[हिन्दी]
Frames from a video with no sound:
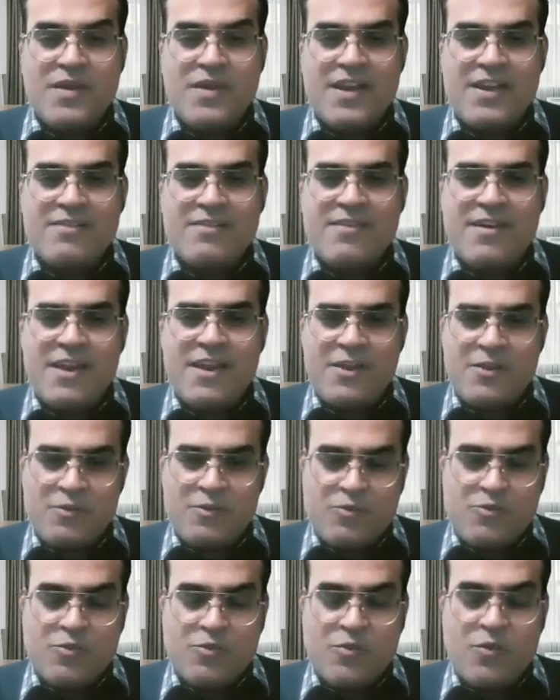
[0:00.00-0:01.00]
में आने वाले
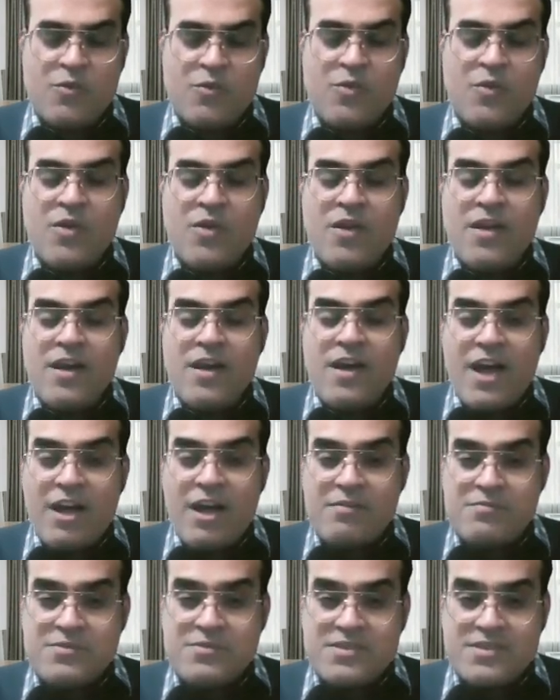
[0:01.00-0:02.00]
युद्ध को
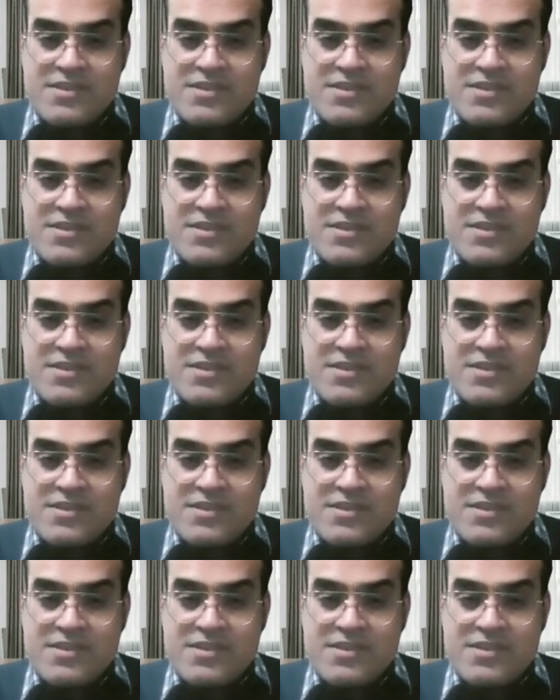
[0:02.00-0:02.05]
हम